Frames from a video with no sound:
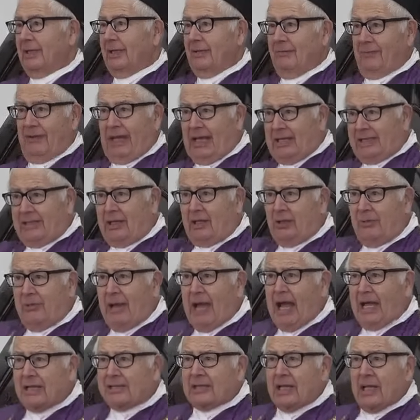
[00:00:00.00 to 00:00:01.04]
Fíjense
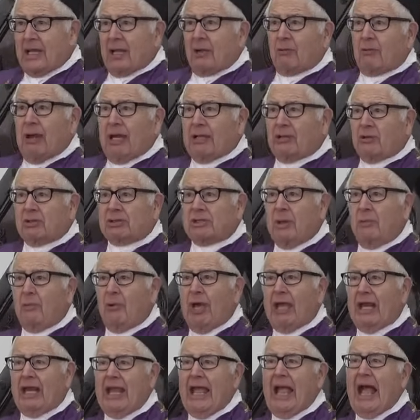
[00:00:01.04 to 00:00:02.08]
nomás, cuando se
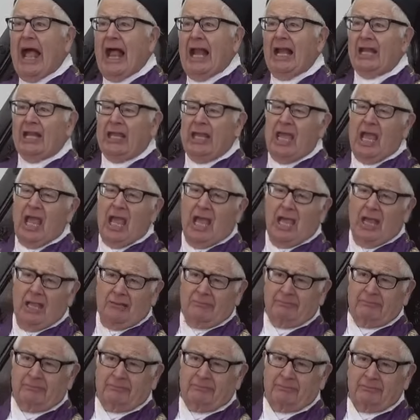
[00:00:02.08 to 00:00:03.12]
muere
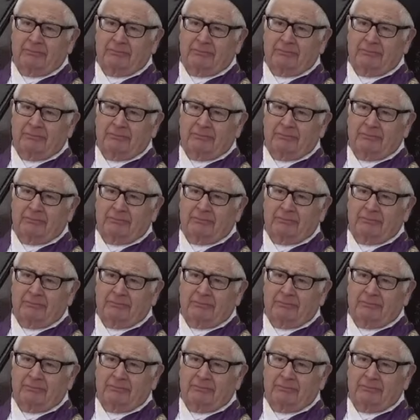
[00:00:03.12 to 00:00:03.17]
alguien,